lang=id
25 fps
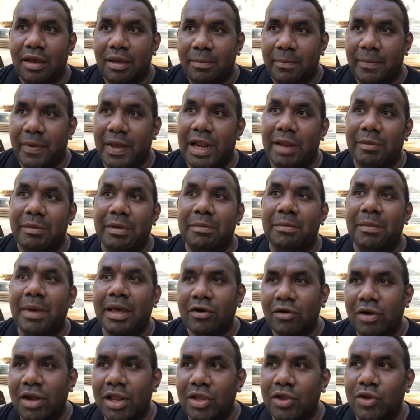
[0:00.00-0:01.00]
pengalaman
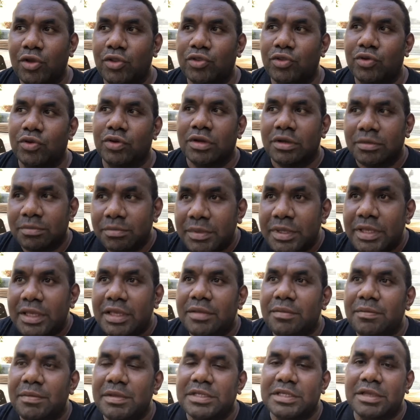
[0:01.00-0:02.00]
baru lagi untuk lebih
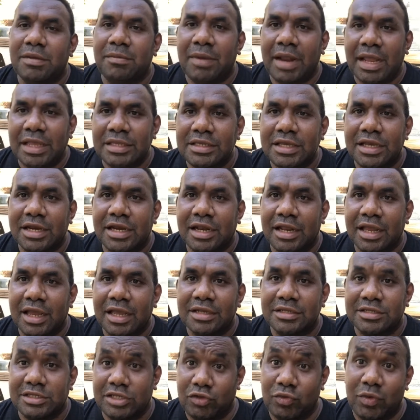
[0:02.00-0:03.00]
bisa belajar dengan
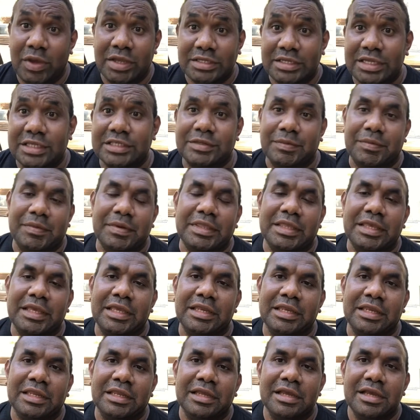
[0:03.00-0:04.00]
situasi yang seperti
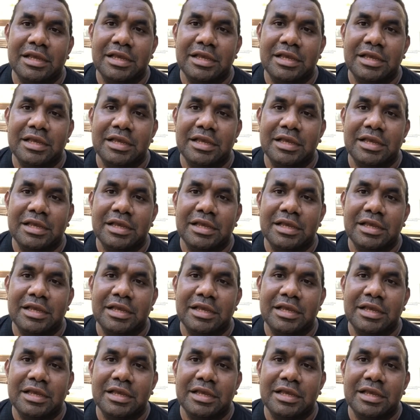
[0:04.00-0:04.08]
ini